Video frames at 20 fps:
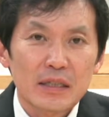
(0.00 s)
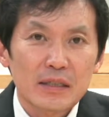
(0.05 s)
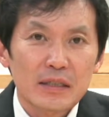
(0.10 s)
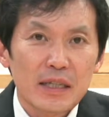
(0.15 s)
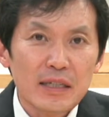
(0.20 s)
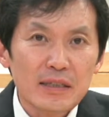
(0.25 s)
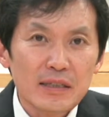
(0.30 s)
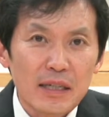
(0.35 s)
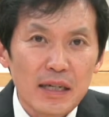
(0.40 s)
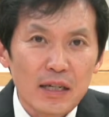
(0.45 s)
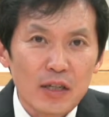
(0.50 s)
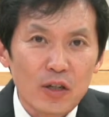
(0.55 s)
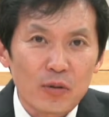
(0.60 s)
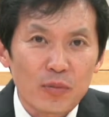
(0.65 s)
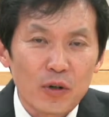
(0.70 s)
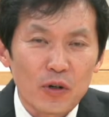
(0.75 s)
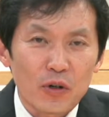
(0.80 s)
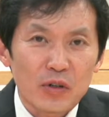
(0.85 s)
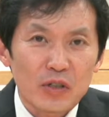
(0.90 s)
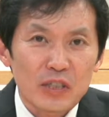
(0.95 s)
ですけれど
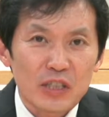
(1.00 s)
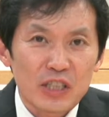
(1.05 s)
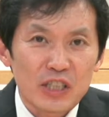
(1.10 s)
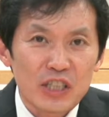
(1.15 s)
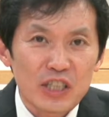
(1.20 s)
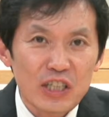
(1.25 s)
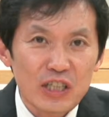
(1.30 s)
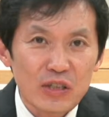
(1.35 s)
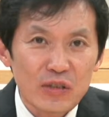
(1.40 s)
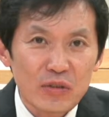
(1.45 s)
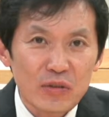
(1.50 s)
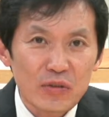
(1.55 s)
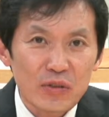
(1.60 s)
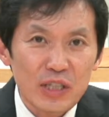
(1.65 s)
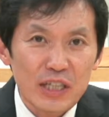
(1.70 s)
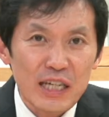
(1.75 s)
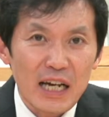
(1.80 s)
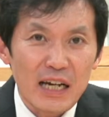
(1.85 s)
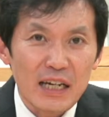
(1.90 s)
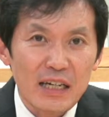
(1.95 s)
も、じっく
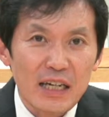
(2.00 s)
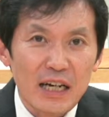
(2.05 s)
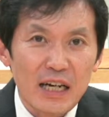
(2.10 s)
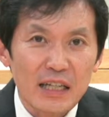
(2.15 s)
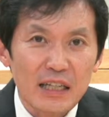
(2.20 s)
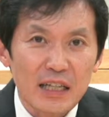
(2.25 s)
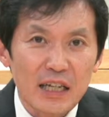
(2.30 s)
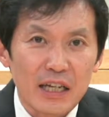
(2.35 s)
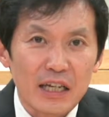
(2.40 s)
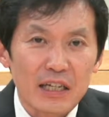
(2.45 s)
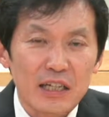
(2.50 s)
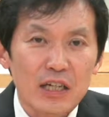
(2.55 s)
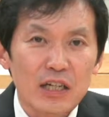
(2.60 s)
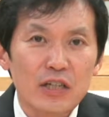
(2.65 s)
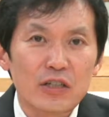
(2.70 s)
り考えて